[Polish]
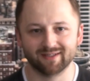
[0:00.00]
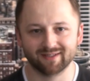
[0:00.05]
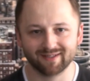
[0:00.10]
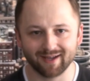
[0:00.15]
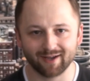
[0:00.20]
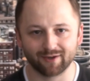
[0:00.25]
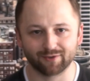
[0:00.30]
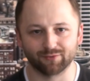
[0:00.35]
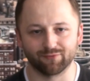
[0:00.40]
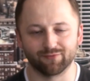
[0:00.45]

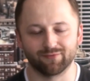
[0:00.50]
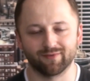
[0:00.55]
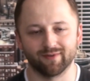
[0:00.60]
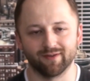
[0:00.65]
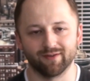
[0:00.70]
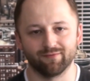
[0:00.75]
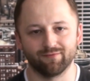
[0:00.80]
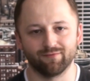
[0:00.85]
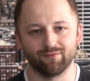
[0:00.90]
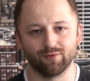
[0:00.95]
startów
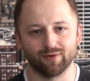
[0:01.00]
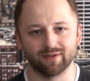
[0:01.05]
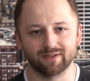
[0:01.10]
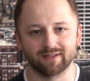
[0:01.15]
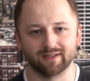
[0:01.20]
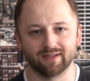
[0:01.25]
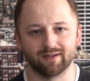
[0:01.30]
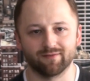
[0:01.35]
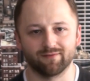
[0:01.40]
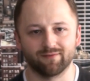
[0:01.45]
e, w
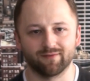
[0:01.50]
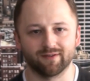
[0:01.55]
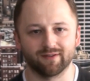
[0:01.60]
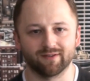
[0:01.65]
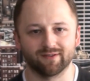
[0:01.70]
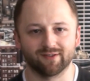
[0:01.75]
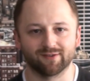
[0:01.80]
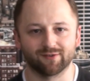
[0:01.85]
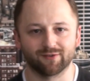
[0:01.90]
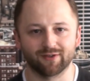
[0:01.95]
WEC w
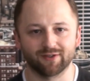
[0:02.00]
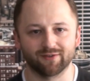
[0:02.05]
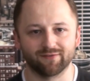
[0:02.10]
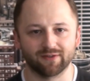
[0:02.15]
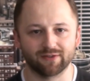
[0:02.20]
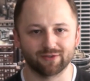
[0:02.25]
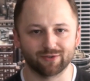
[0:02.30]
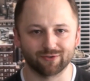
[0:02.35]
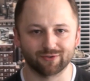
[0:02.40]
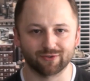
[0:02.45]
sezonie
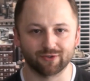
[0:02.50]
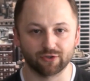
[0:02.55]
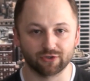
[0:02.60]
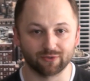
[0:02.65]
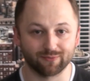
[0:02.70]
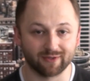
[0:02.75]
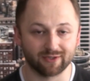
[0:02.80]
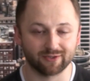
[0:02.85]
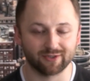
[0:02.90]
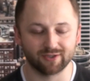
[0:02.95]

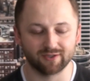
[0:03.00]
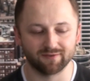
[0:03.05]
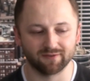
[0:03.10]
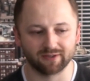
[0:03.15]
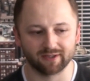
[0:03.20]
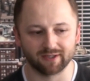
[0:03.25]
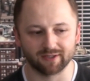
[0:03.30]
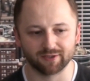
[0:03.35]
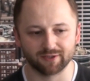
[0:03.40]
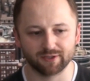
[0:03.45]

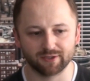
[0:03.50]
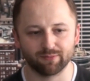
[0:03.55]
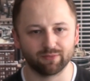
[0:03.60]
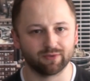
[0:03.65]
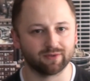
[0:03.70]
2018-19,